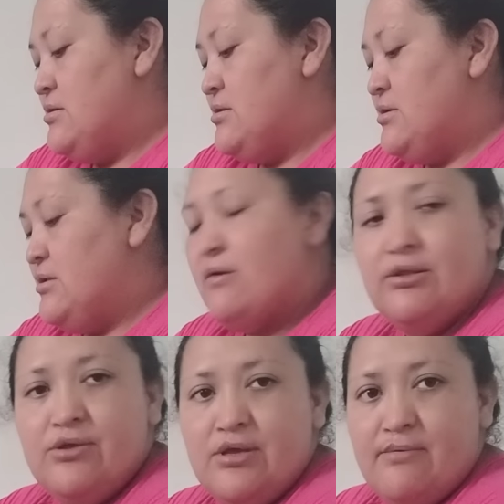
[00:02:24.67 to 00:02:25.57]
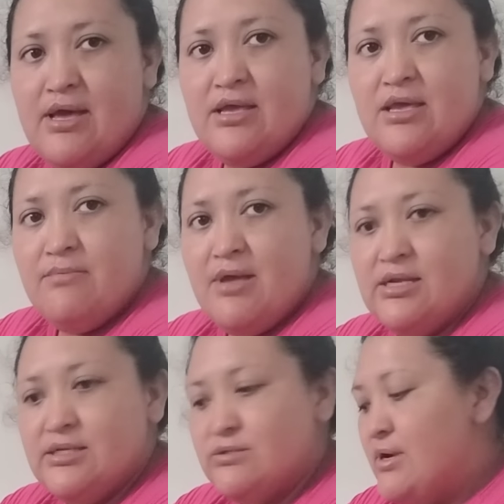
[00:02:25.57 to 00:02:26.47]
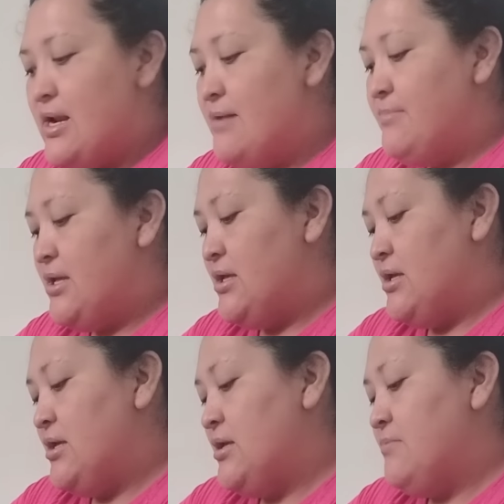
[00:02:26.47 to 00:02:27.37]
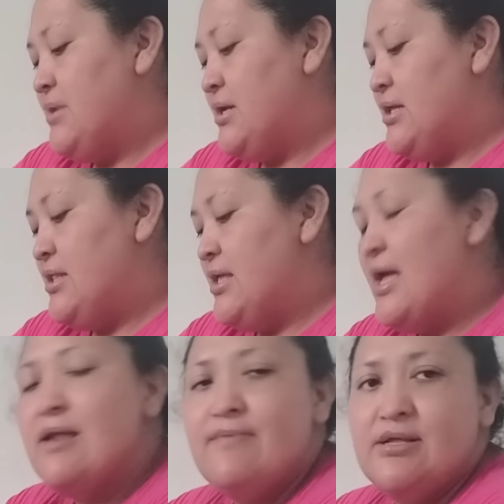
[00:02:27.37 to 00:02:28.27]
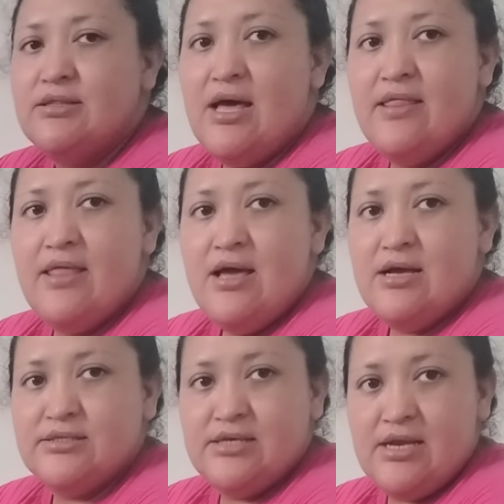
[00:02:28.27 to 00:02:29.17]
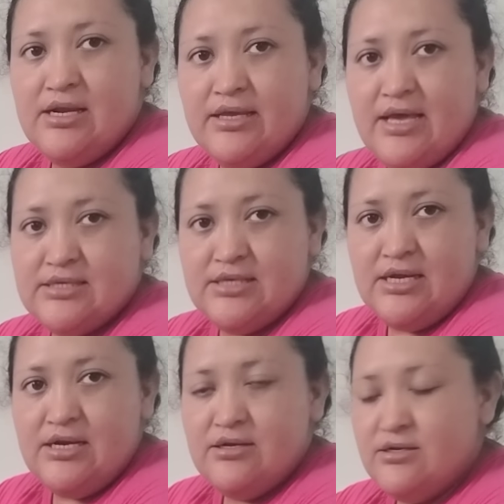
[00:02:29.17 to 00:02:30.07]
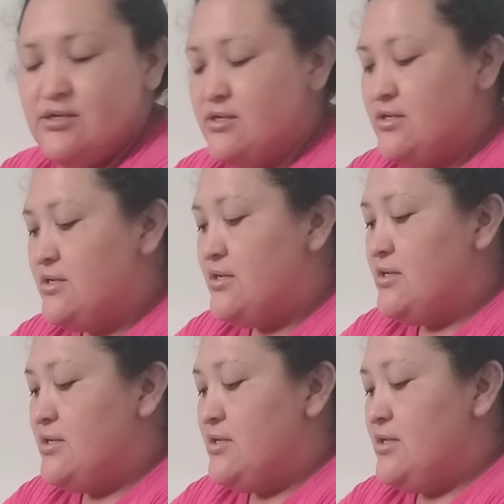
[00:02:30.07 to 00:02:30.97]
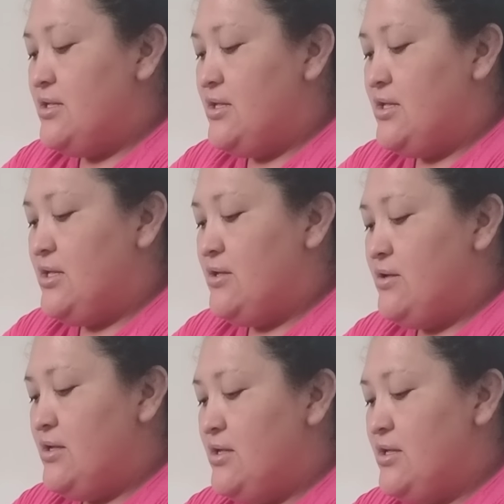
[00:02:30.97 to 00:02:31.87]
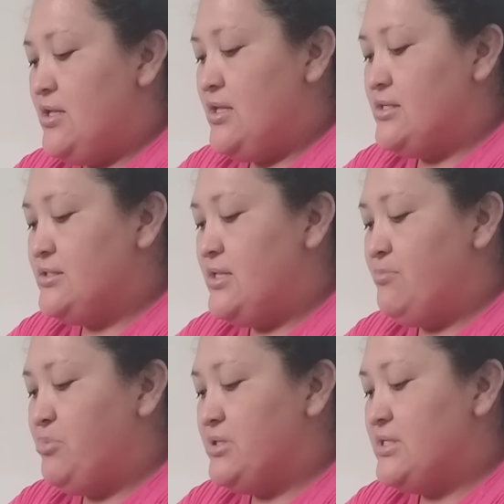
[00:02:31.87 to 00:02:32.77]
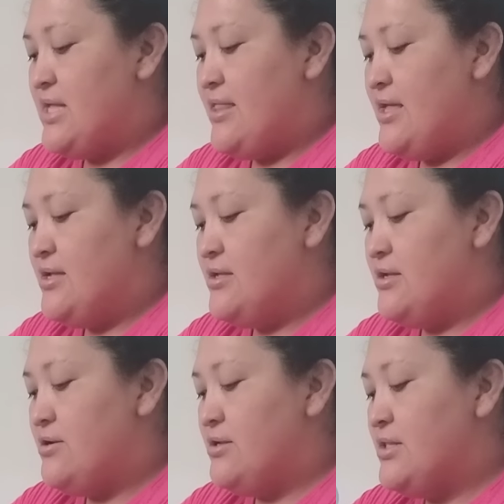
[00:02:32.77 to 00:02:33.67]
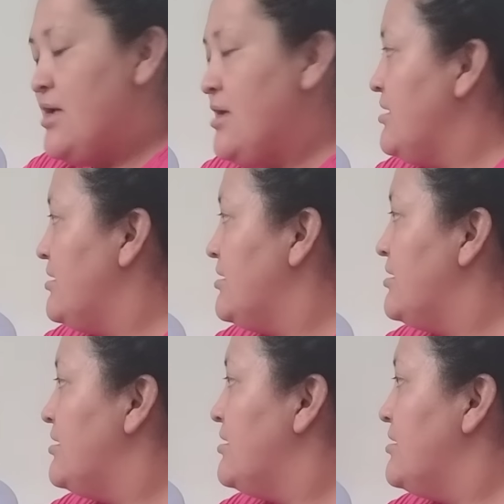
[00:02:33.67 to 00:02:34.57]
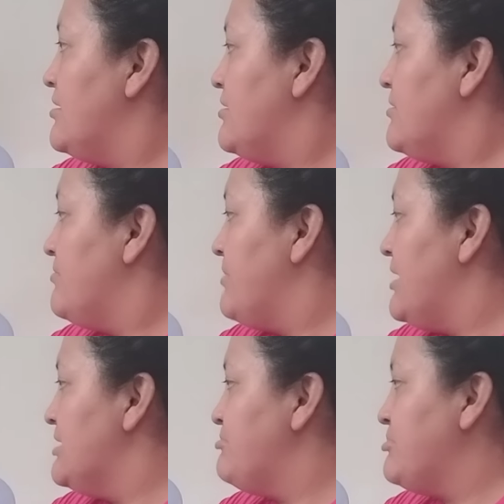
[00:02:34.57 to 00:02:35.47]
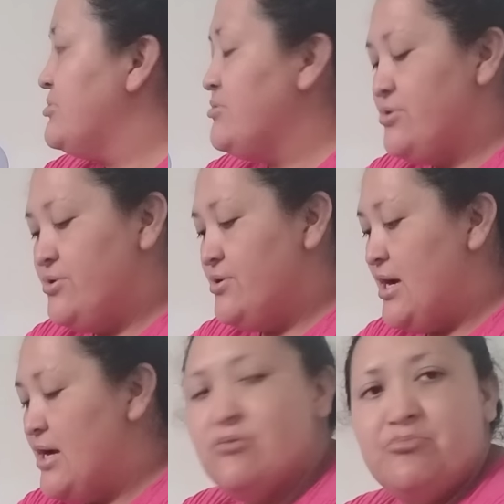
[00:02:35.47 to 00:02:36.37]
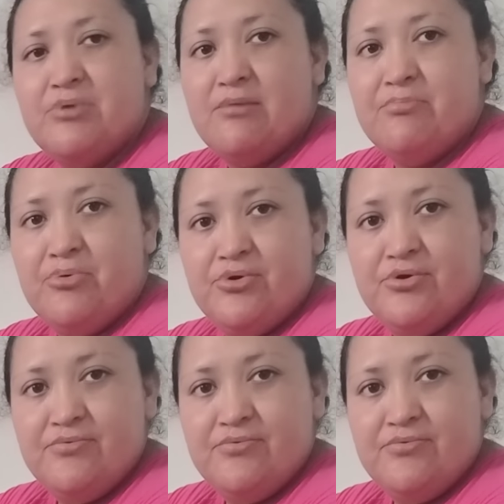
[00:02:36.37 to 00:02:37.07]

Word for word: Ya cuando llevé a a la escuela me, quedé ya levantada a hacer lo que hacer. Y, este, pues nada, y ahorita fue el esposo yo a comprar pollo.